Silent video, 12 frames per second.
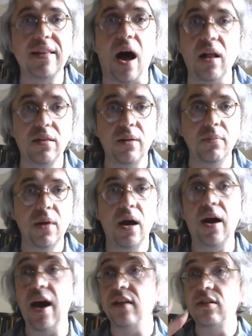daldım.
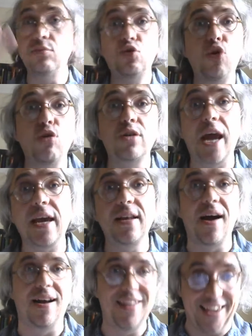Hayatım çok renkli hale